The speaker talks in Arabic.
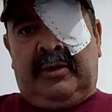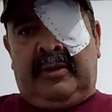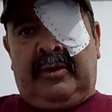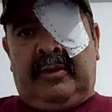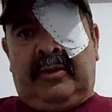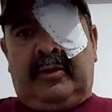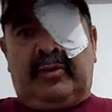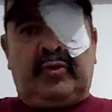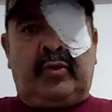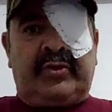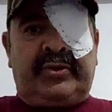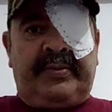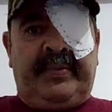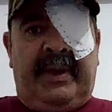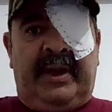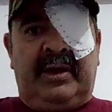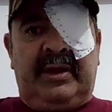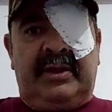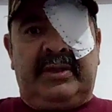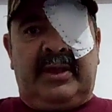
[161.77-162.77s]
دوت
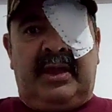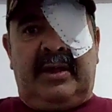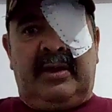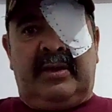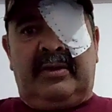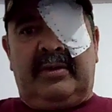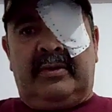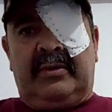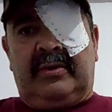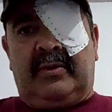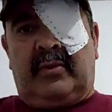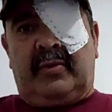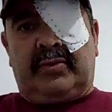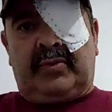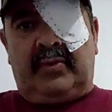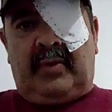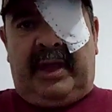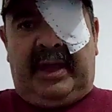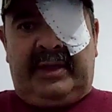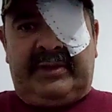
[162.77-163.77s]
بحال هيدا قلت
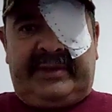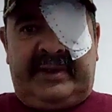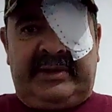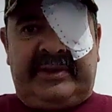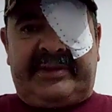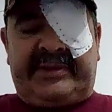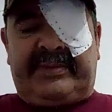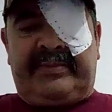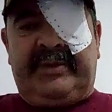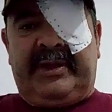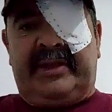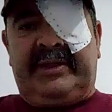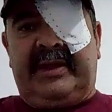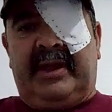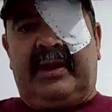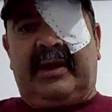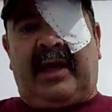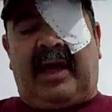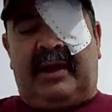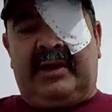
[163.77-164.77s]
لواحد هادي السميه
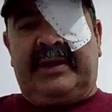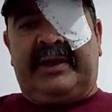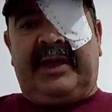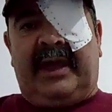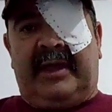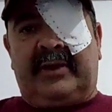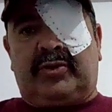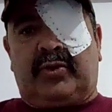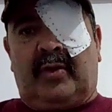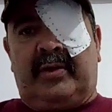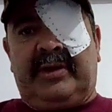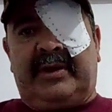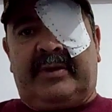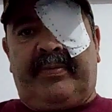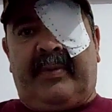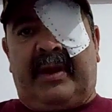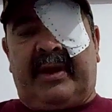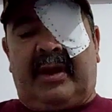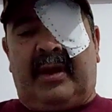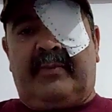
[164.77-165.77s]
ديالي قال لي كيعيطو عليك
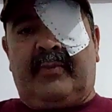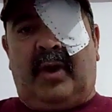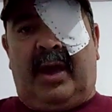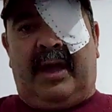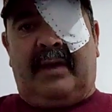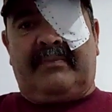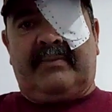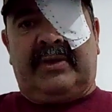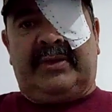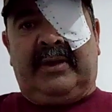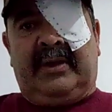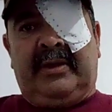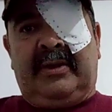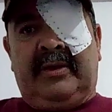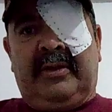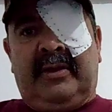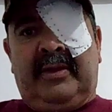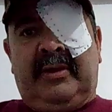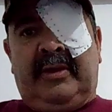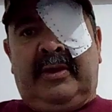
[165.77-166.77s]
برا محمد
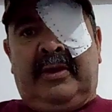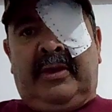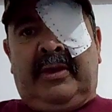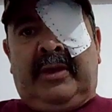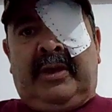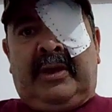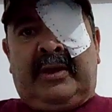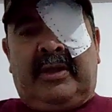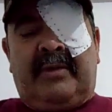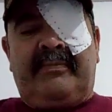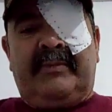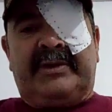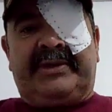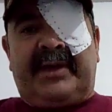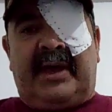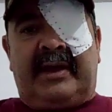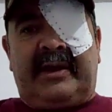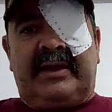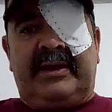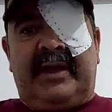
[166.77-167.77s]
كملت
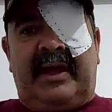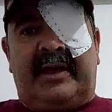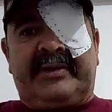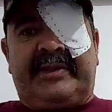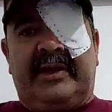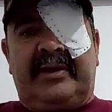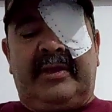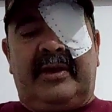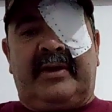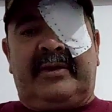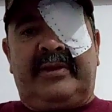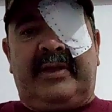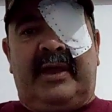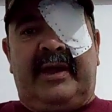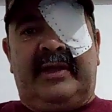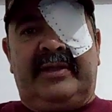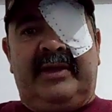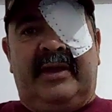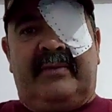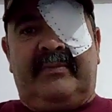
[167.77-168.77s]
عريقتي هدا كدا
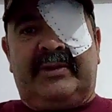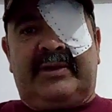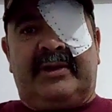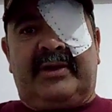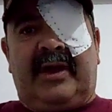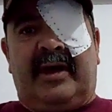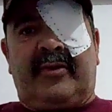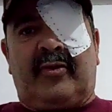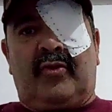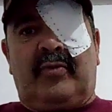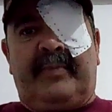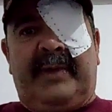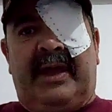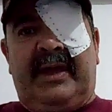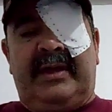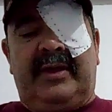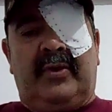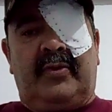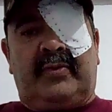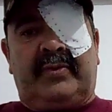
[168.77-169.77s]
هادي عملت القرو
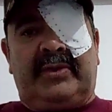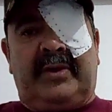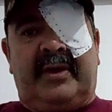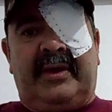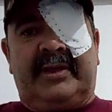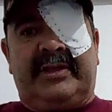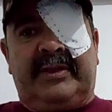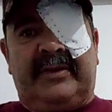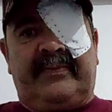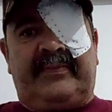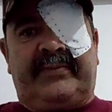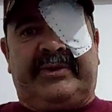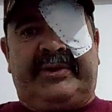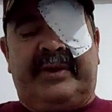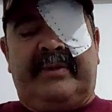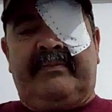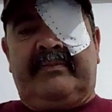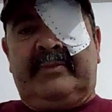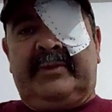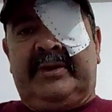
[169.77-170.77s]
معايا وكدا هادي
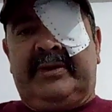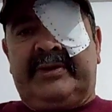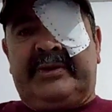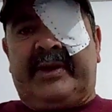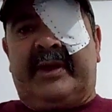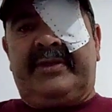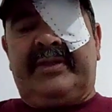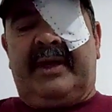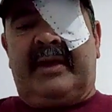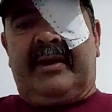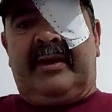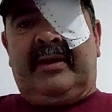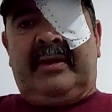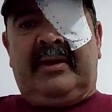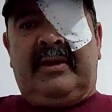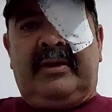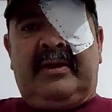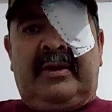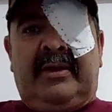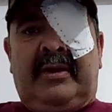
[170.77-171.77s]
بالجيم تنضر
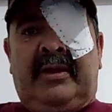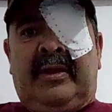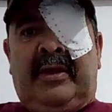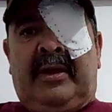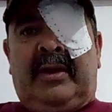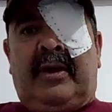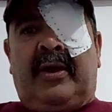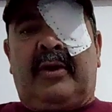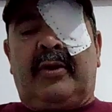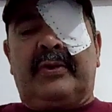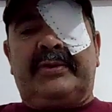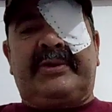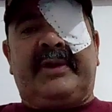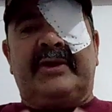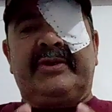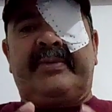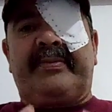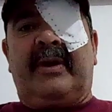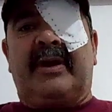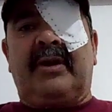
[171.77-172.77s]
خرج
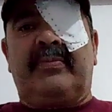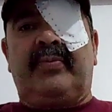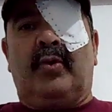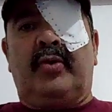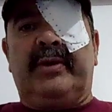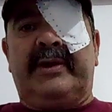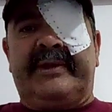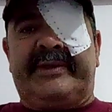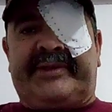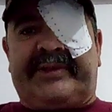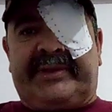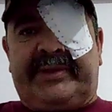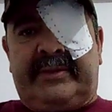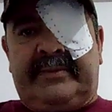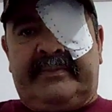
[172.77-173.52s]
كنجبر البوليس